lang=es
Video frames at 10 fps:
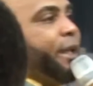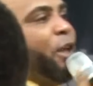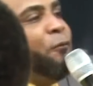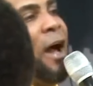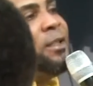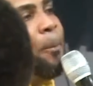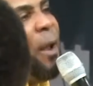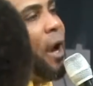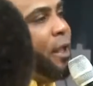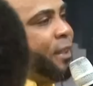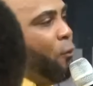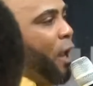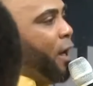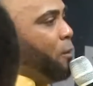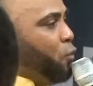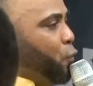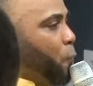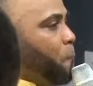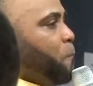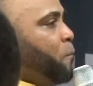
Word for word: ¿qué te falta para restaurar el muro?